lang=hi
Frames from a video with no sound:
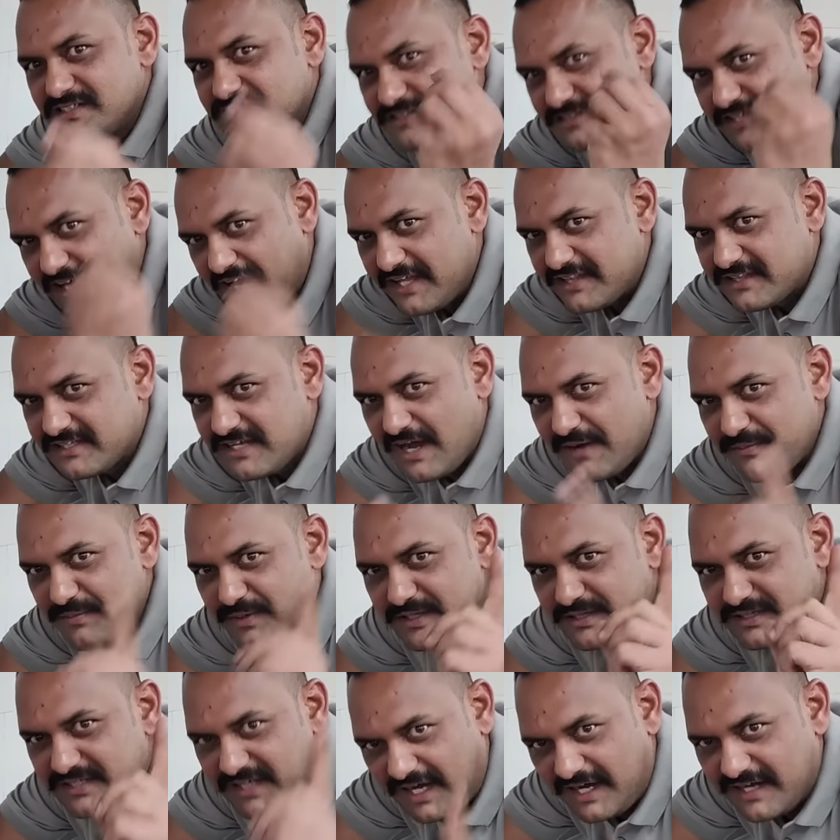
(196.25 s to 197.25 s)
सेहत का भी
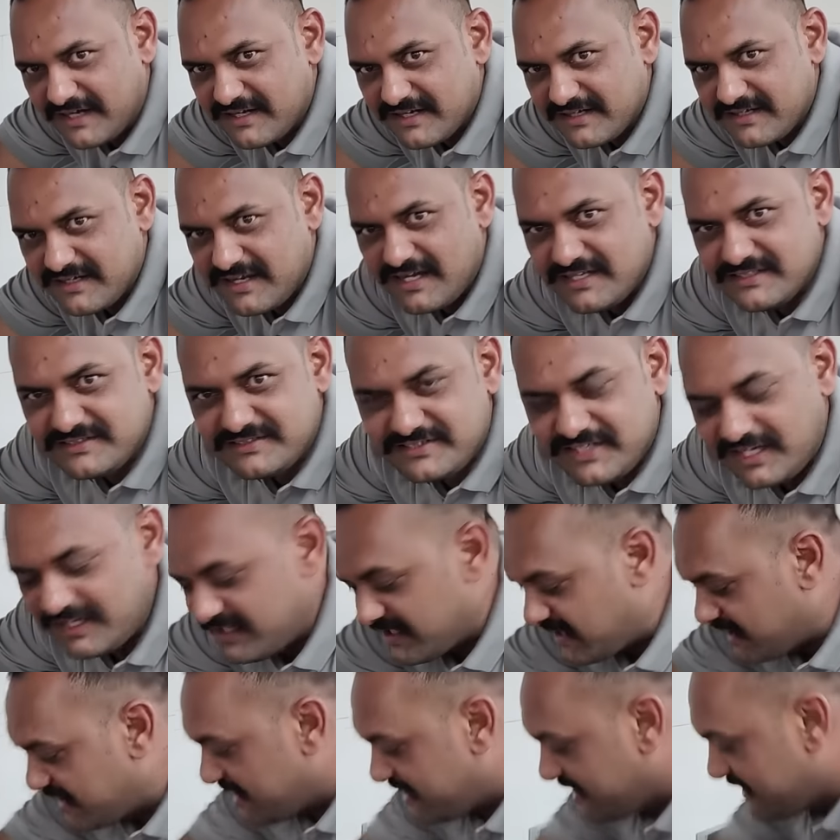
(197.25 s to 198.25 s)
ध्यान रखना है
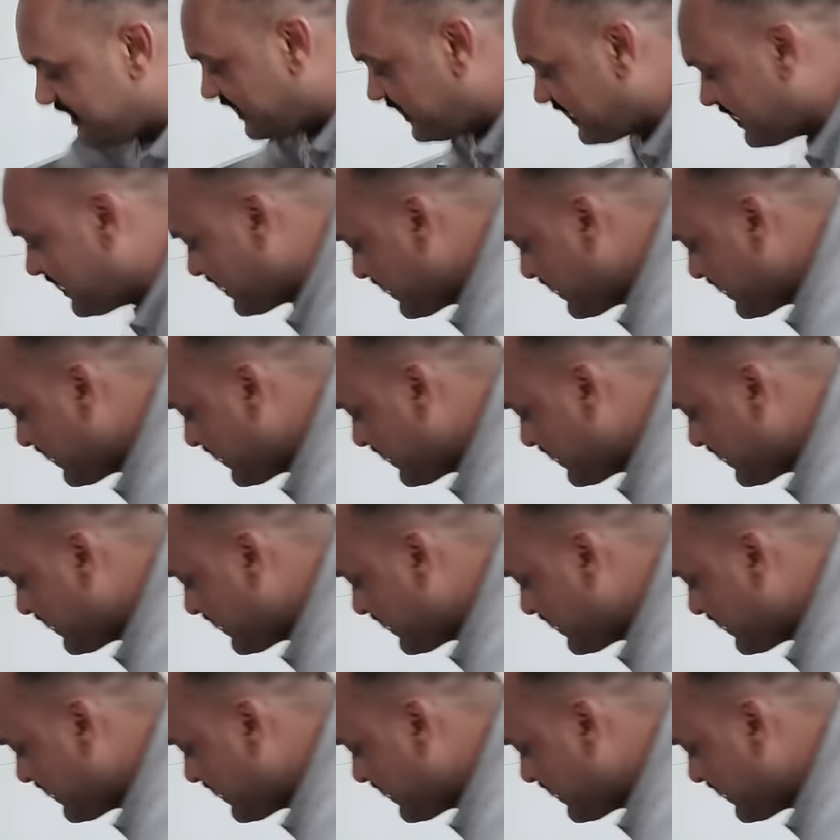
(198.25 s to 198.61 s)
जलना नहीं है